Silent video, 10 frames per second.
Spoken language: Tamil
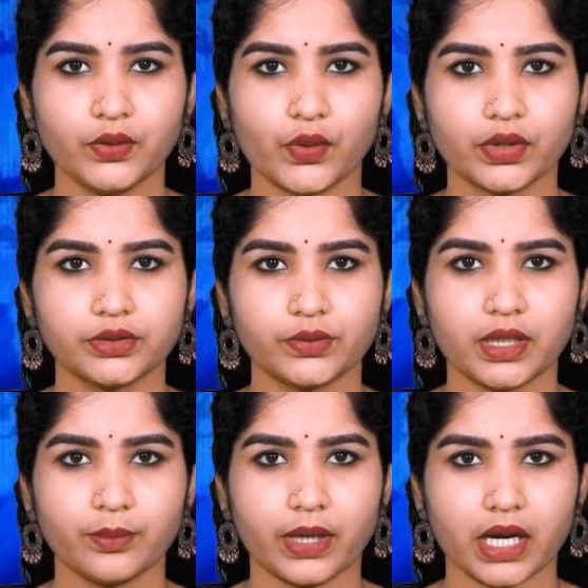
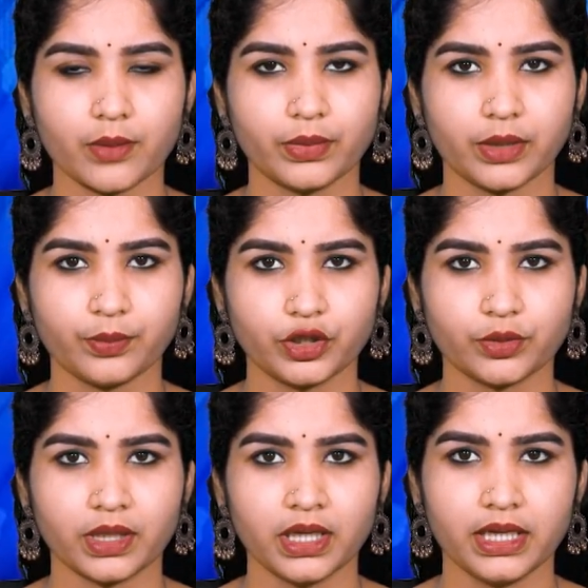நோக்கத்துடன் பராமரிப்பது
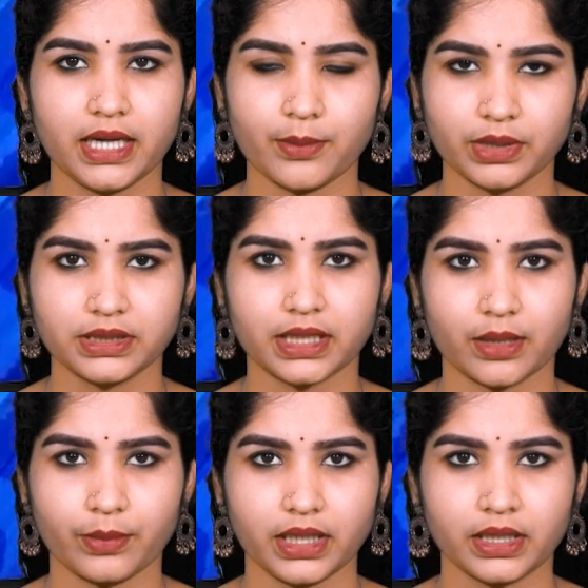செய்வதும் நமது
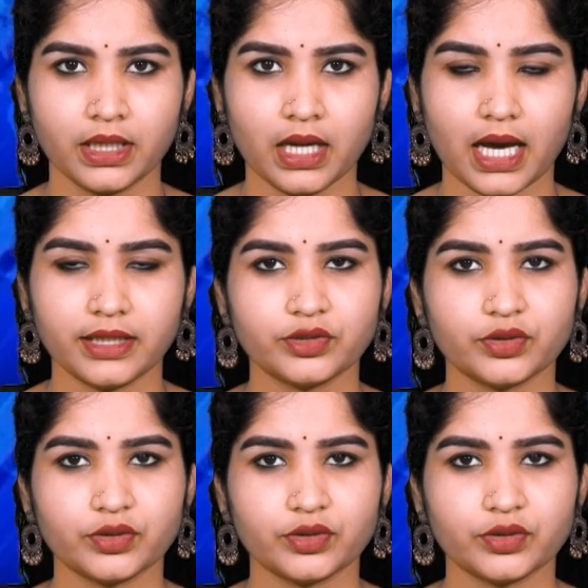கடமை அது